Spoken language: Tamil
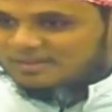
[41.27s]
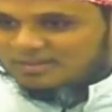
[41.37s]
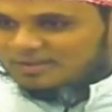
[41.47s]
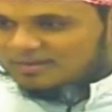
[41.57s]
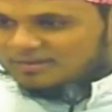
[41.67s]

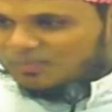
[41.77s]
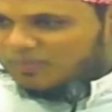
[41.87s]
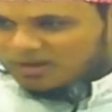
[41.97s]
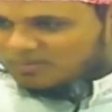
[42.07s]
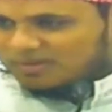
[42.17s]
இல்லை
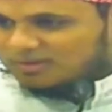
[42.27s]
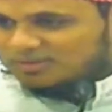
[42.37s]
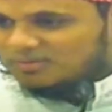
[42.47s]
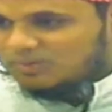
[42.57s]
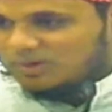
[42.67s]
என்றால் பலர்
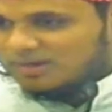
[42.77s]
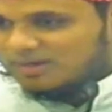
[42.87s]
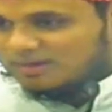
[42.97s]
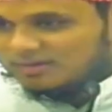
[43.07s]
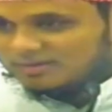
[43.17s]
மறுத்து
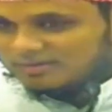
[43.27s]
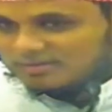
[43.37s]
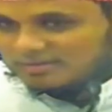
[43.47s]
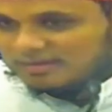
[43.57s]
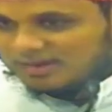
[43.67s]
விடுவார்கள்
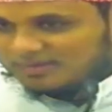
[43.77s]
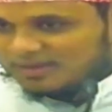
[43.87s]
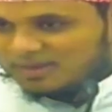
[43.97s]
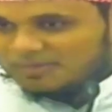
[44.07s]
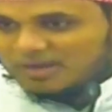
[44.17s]

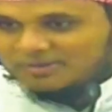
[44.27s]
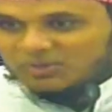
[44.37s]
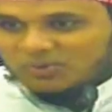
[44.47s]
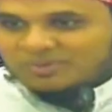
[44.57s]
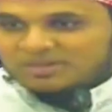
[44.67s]
ஆதாரம்
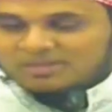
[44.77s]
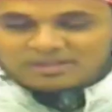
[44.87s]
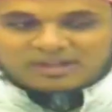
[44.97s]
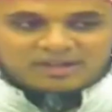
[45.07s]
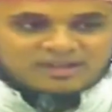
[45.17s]
கேட்டுக்கொண்டு
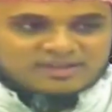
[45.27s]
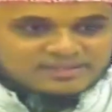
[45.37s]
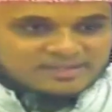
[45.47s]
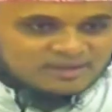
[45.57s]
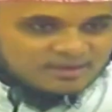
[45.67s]
இருக்கிறார்கள்
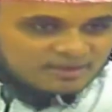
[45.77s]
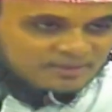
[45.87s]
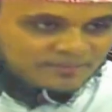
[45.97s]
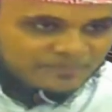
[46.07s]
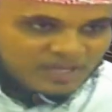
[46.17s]
நாத்திகர்கள்
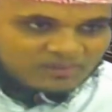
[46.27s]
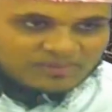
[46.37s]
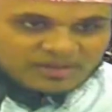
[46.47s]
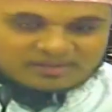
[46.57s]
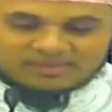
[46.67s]

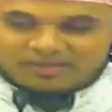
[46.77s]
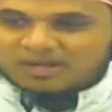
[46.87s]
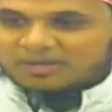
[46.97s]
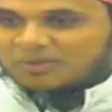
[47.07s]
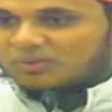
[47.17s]
நாம் எடுத்து
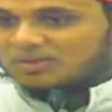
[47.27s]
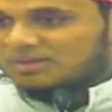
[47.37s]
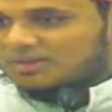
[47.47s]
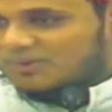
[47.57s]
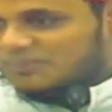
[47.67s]
காட்டிக்
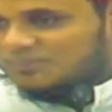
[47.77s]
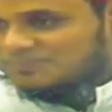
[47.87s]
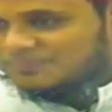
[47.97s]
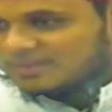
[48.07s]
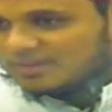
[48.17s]
கொண்டிருக்கிறோம்
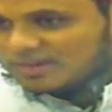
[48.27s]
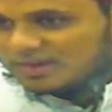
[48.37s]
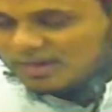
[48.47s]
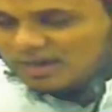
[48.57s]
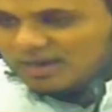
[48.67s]

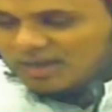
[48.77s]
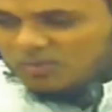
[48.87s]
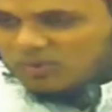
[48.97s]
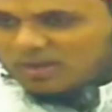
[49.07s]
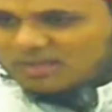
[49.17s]
ஆனால்
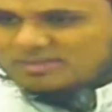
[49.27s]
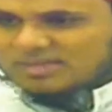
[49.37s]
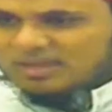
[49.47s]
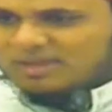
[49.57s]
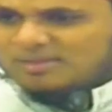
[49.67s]

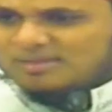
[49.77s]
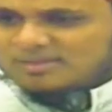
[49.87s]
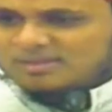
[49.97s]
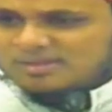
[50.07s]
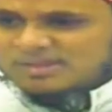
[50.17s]
உலகத்திலே
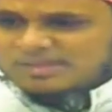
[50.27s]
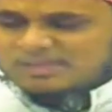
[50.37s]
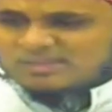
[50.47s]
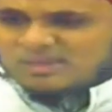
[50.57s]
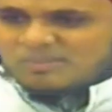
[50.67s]

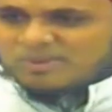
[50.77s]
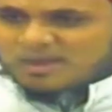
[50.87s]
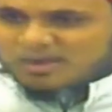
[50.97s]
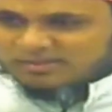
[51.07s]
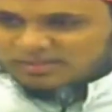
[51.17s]
இந்த
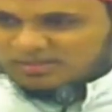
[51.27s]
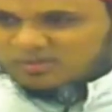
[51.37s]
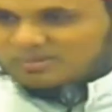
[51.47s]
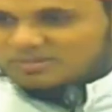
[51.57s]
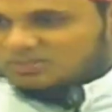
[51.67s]

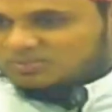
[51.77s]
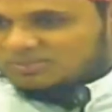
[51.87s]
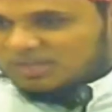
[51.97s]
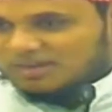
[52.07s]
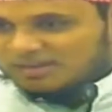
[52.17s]
மரணத்திற்கு
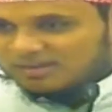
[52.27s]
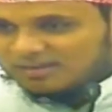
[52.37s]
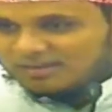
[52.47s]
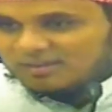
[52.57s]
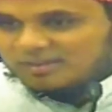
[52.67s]
மட்டும்தான்
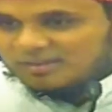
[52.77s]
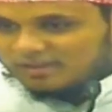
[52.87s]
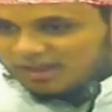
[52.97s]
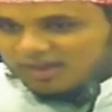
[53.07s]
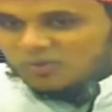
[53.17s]

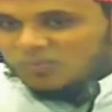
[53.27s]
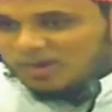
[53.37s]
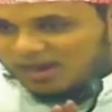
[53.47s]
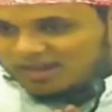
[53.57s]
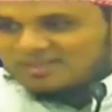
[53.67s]
யாரும்
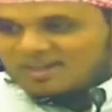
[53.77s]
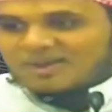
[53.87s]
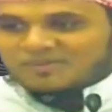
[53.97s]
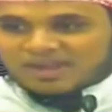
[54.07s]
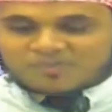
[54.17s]

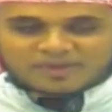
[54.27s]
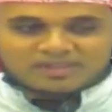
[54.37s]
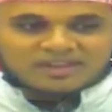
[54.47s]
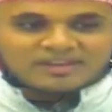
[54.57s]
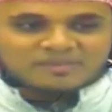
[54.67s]
ஆதாரம்
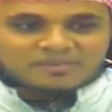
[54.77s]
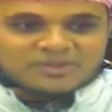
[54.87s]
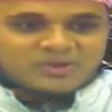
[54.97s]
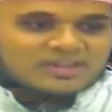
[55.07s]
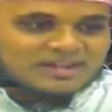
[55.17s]
கேட்பதில்லை
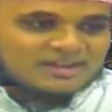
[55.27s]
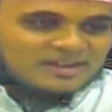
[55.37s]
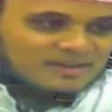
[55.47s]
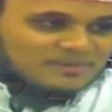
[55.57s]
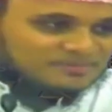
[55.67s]

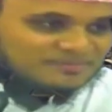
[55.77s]
நம்பிக்கொள்கிறார்கள்